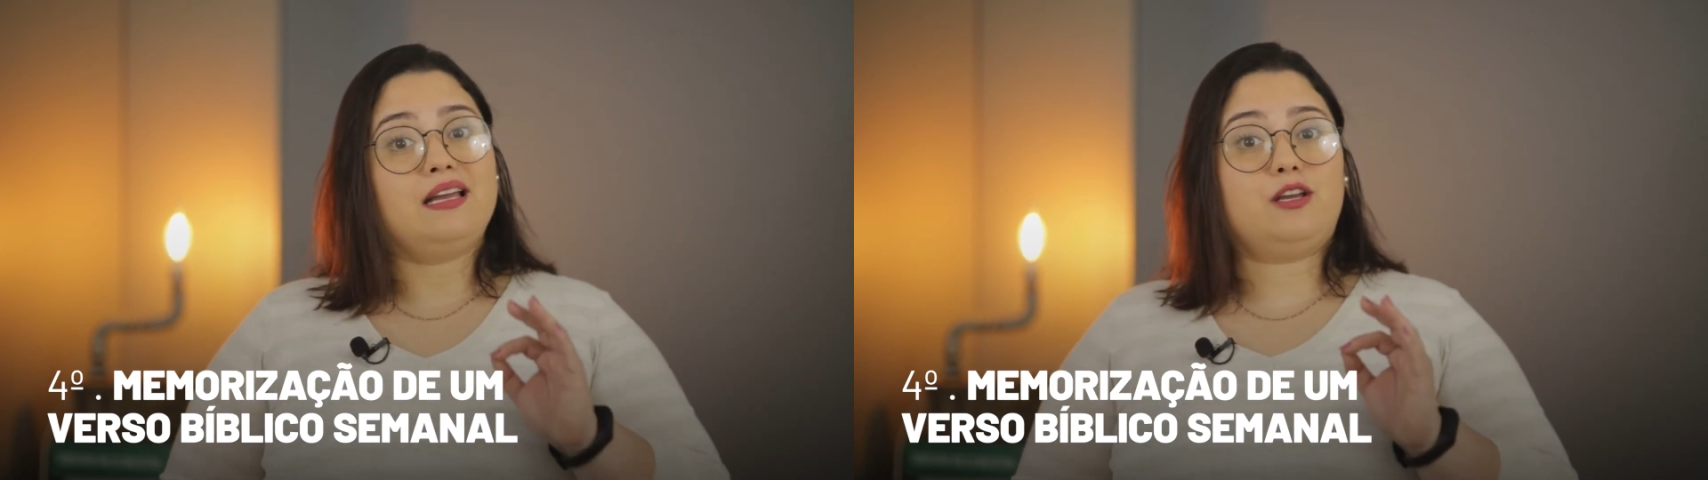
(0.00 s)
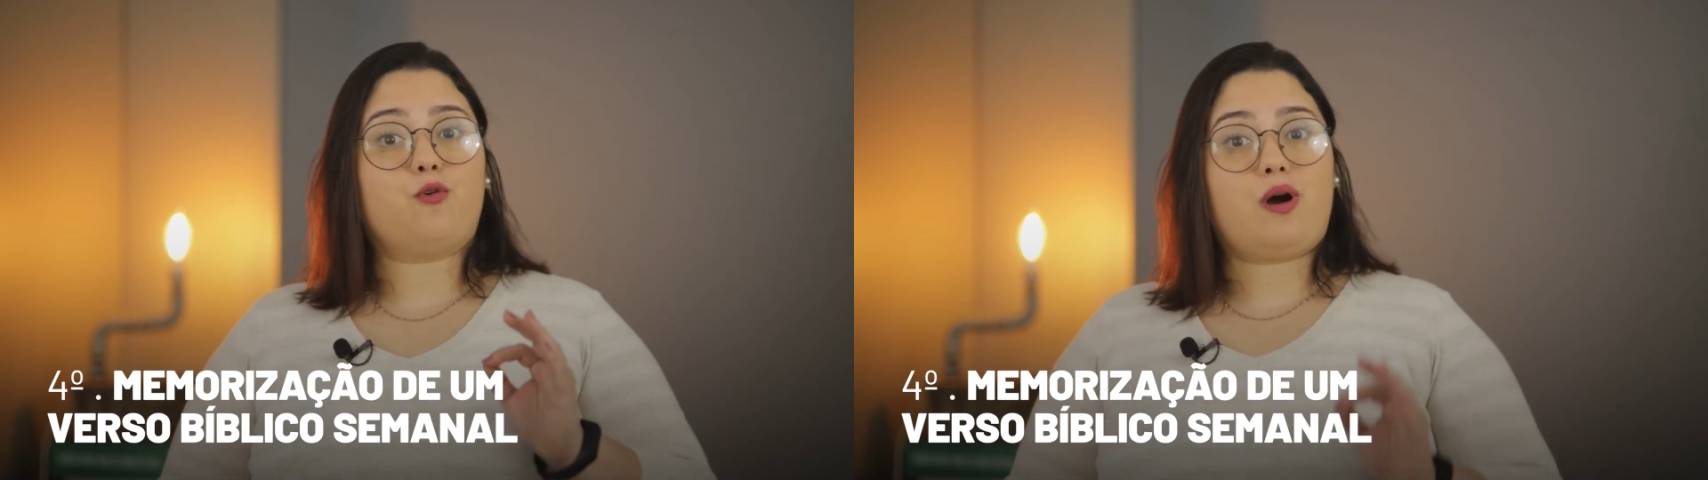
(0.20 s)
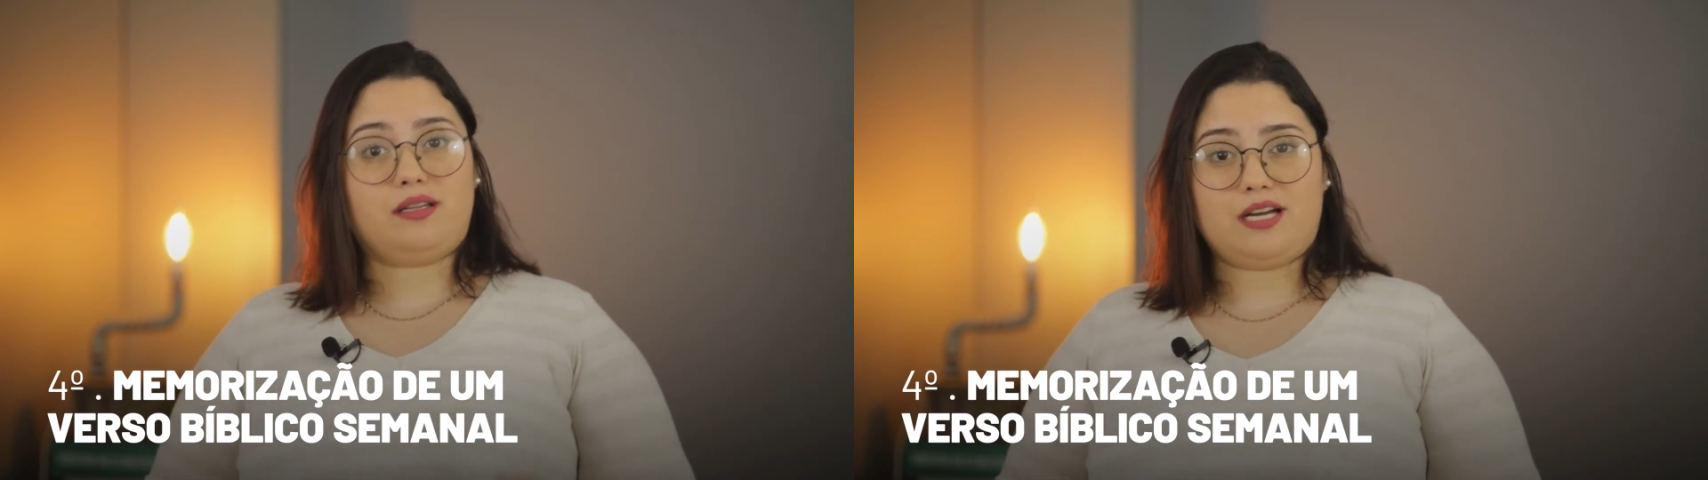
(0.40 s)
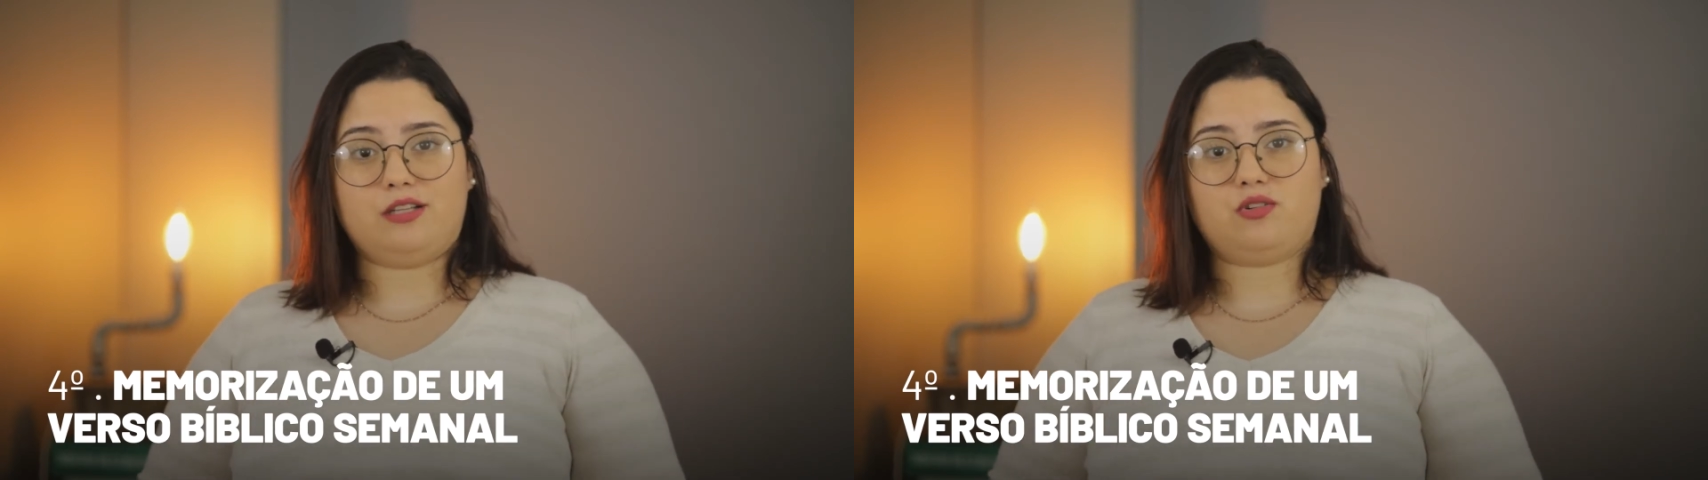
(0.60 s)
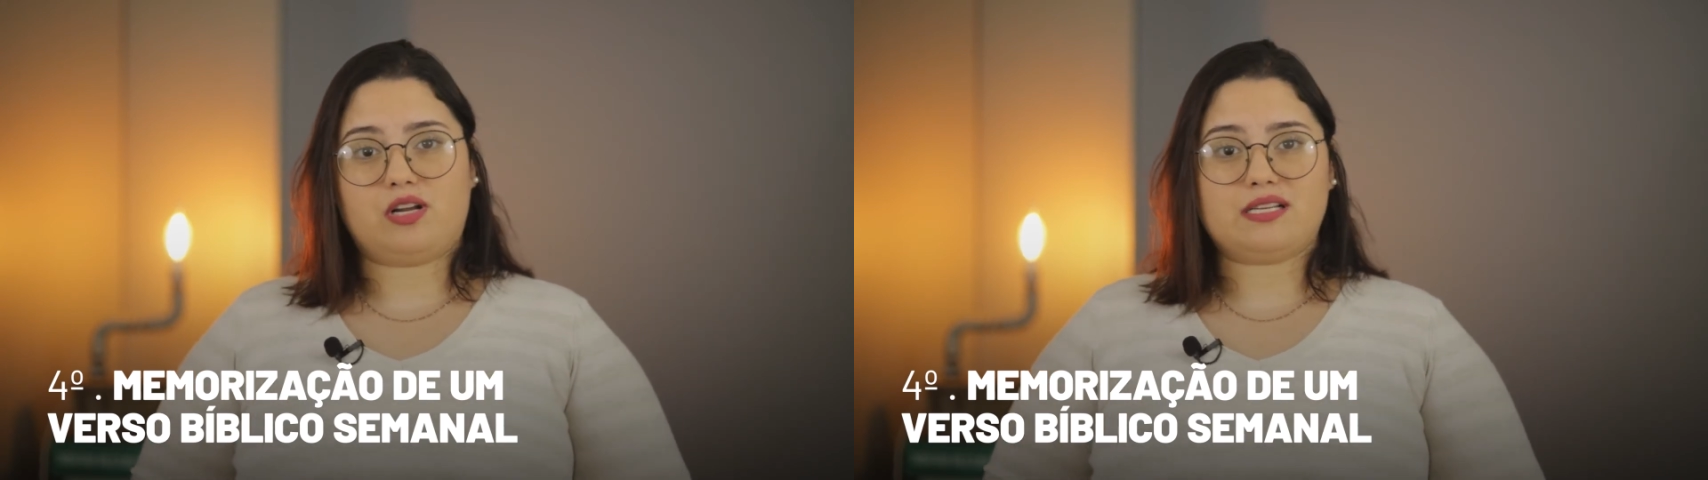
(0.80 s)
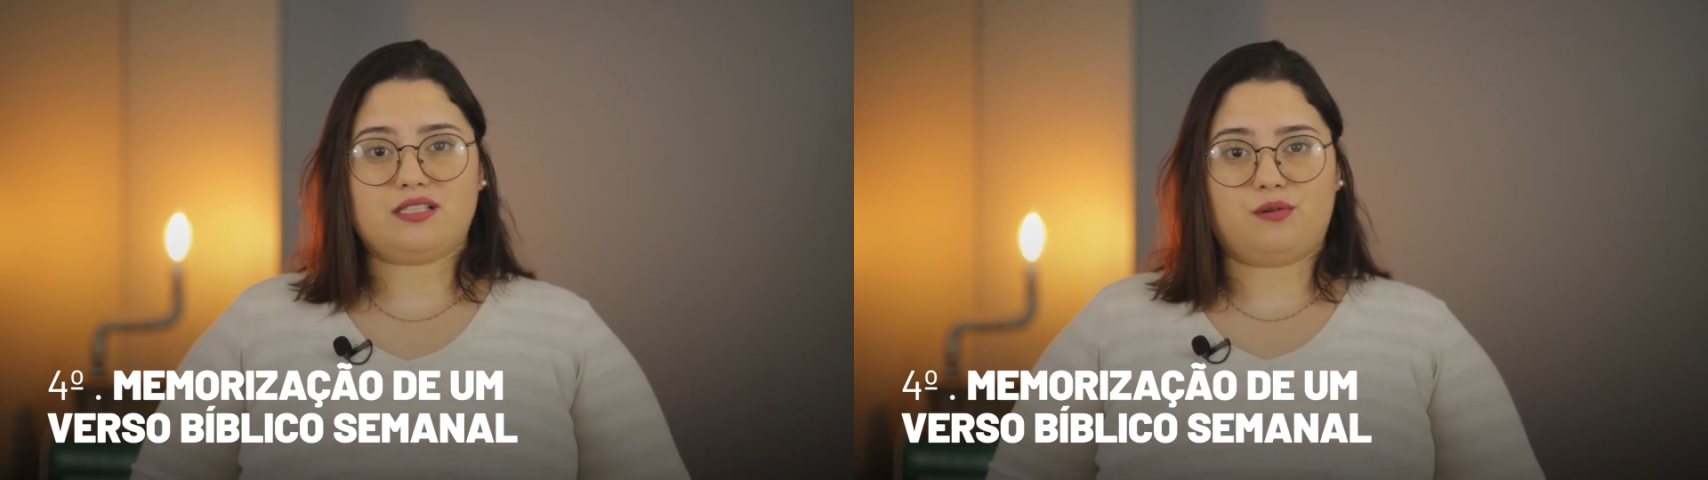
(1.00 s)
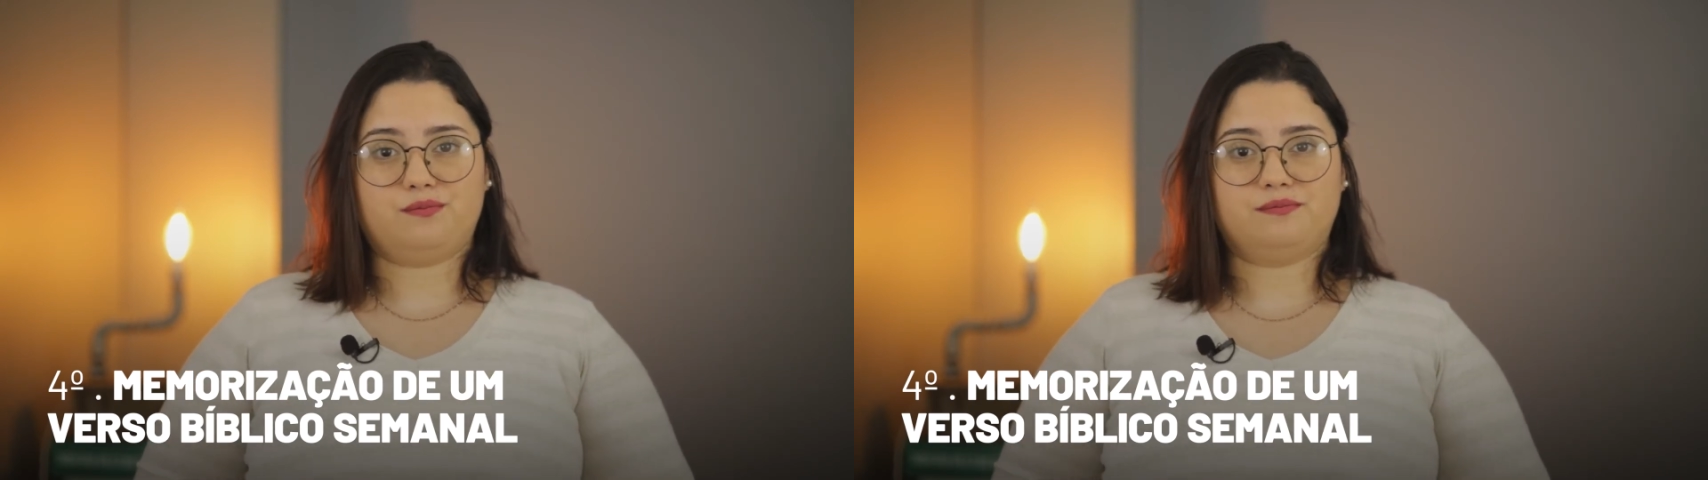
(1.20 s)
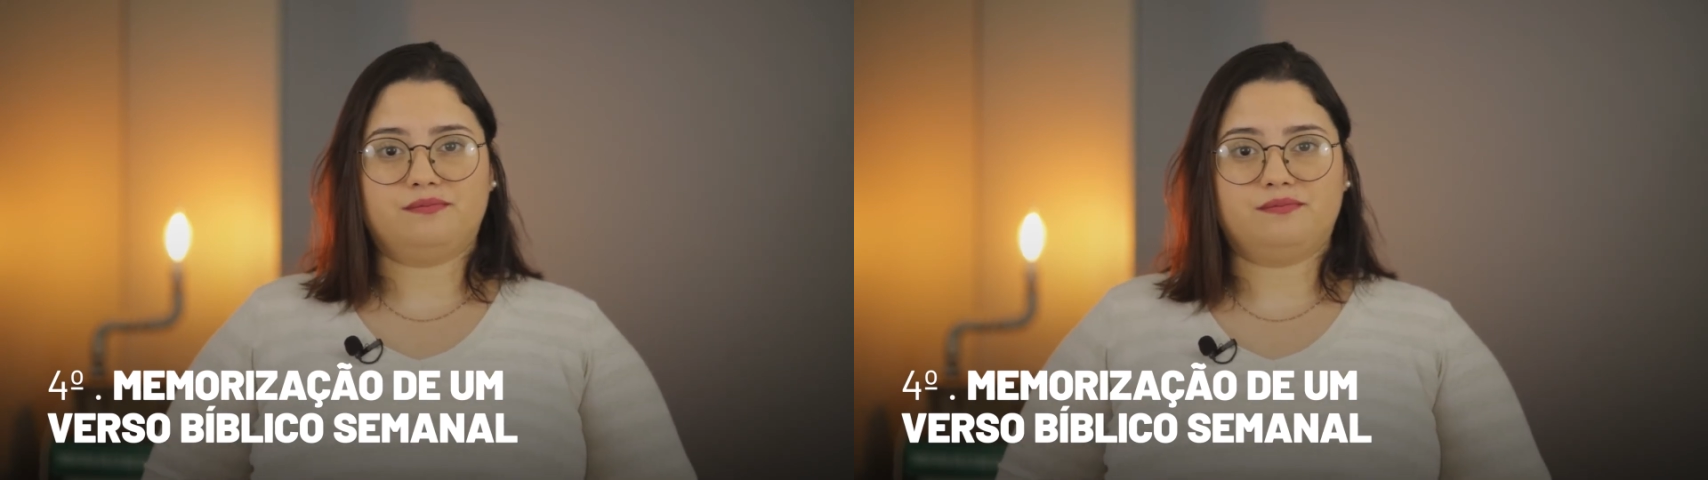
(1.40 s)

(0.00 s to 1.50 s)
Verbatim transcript: e guardar no coração.